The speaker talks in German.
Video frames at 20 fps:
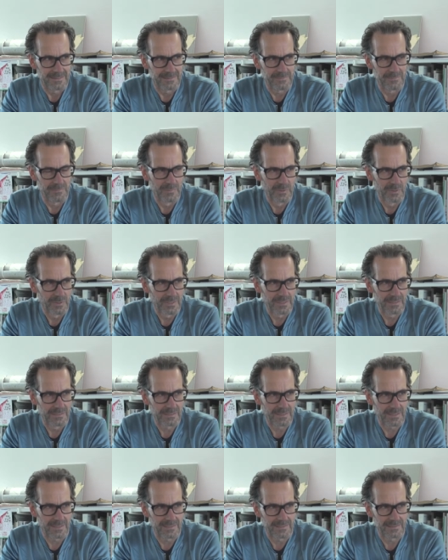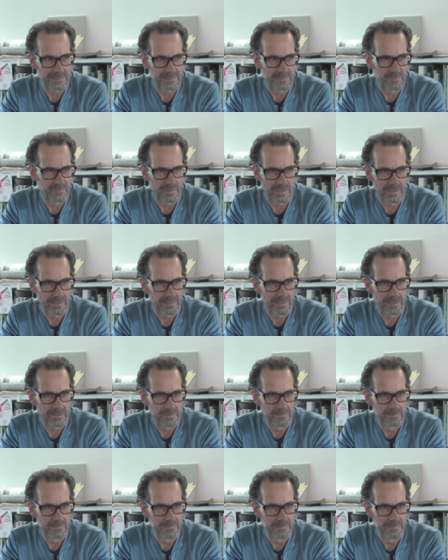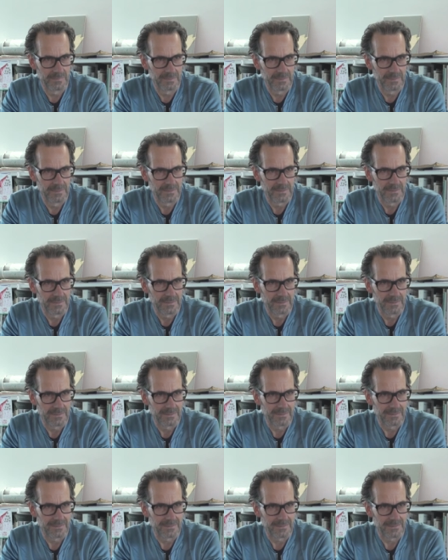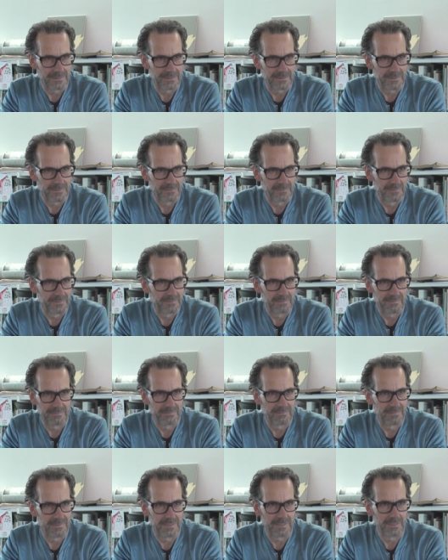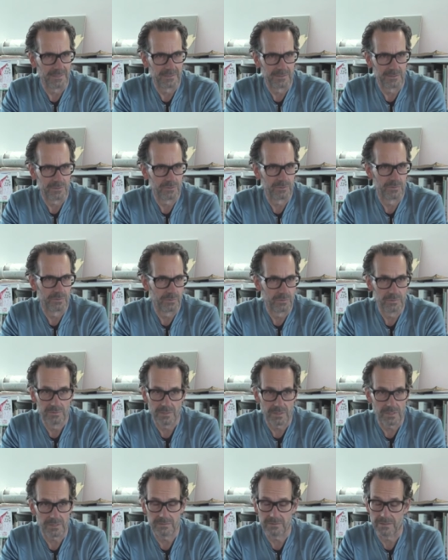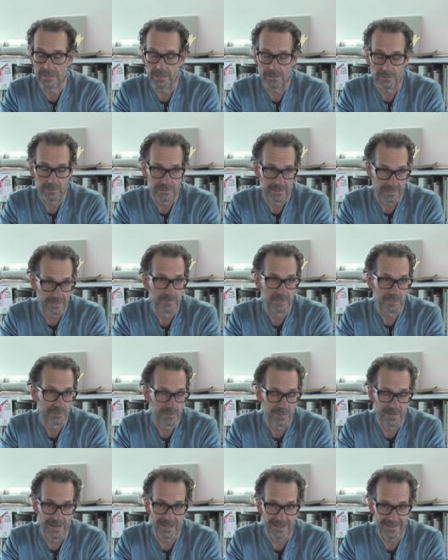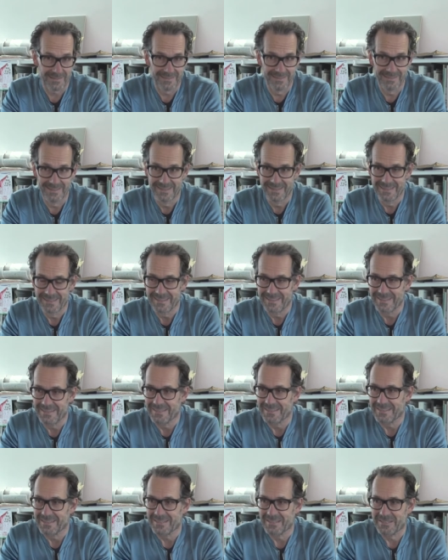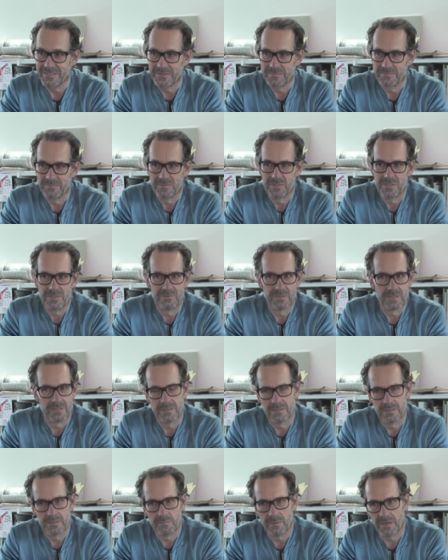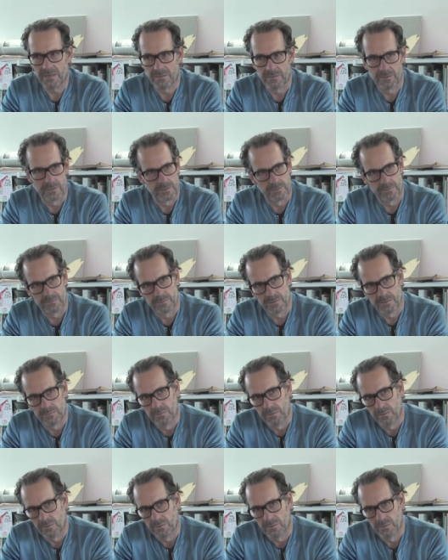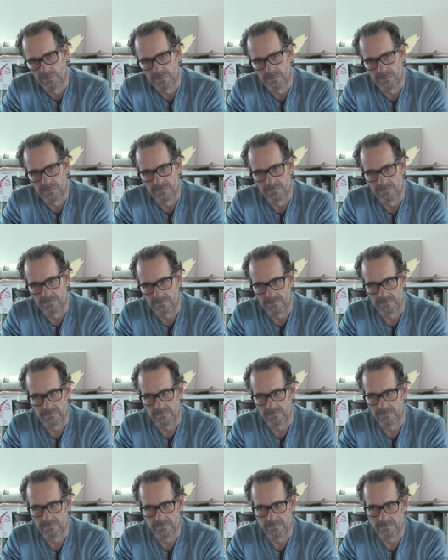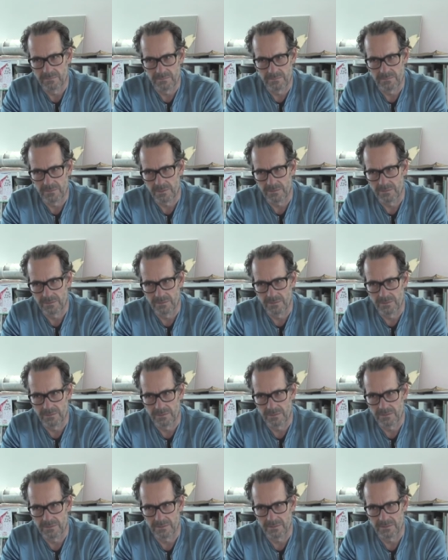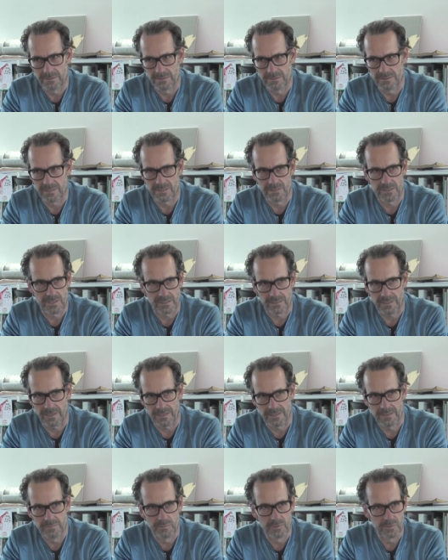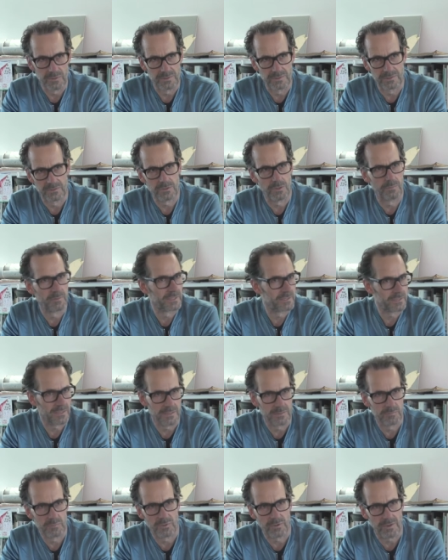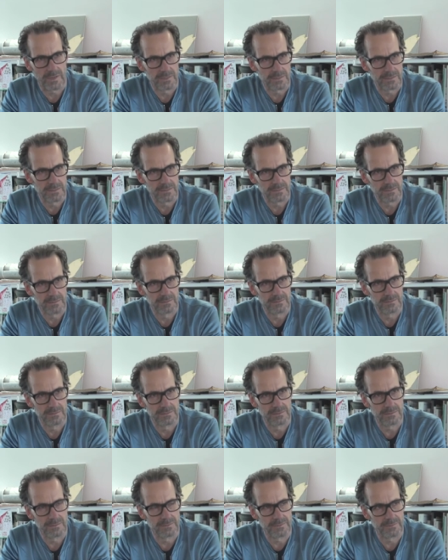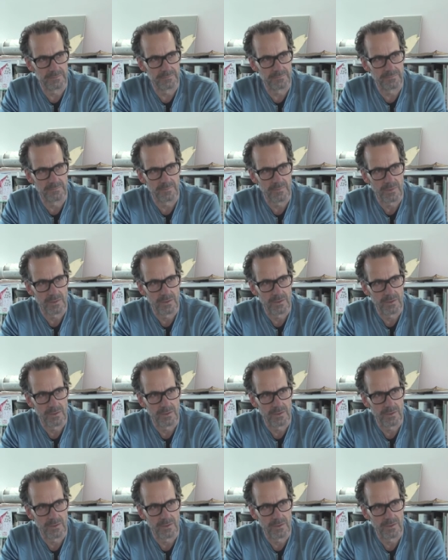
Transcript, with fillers: Möglichkeit, als Freiraum, ähm, Dinge zu tun dort oder auch selber zu lernen, ähm, die wir hier nicht machen können. Unser Büro ist ein, natürlich äh, sehr stark eingebunden in kommerzielle Projekte ähm,